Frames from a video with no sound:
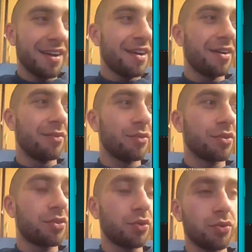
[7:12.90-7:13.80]

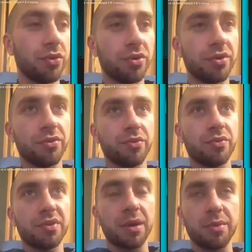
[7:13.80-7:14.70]
вот, то, ну,
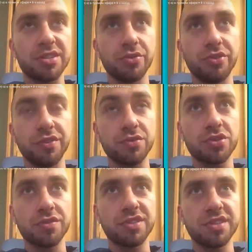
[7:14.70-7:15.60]
как бы, если он не
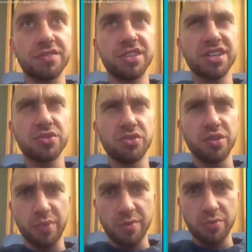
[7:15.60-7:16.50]
вслушивается в текст, он
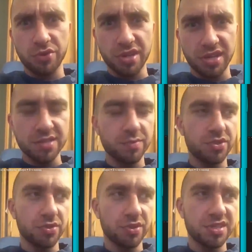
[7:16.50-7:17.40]
не поймет трагизма
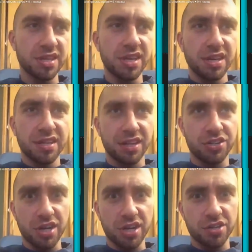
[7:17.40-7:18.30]
ситуации. Так
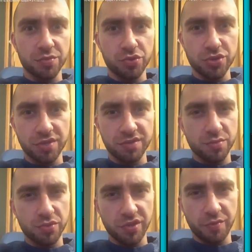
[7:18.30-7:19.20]
же, как и «Жемчужина без
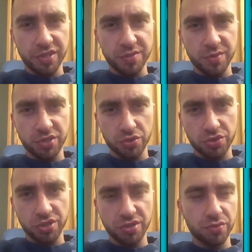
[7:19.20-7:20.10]
моря», в принципе, это же
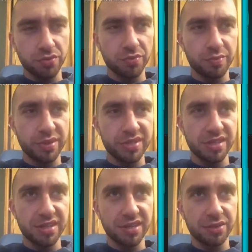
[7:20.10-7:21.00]
очень, ну,
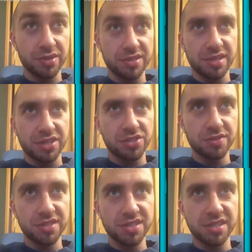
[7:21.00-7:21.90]
песня, которая
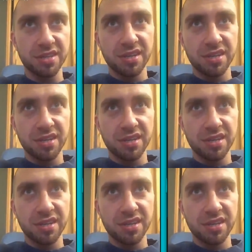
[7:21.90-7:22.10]
заканчивается